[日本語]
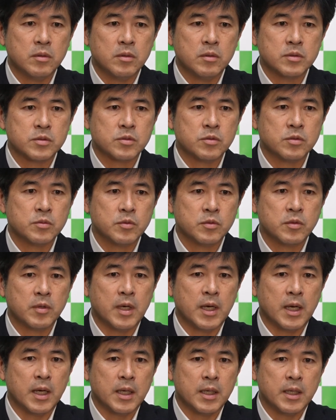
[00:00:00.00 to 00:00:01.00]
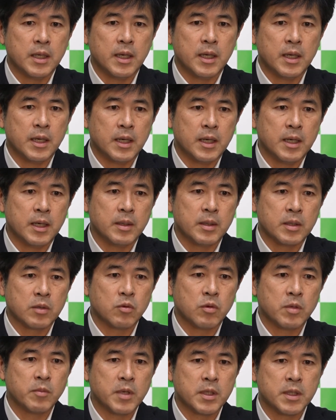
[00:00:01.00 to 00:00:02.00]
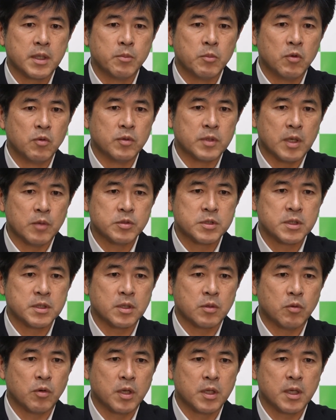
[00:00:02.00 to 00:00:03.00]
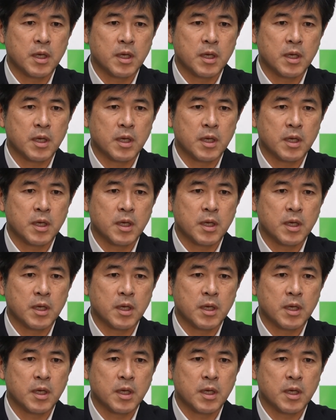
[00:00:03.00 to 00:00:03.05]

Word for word: そういうものはこれまでも直せてこれ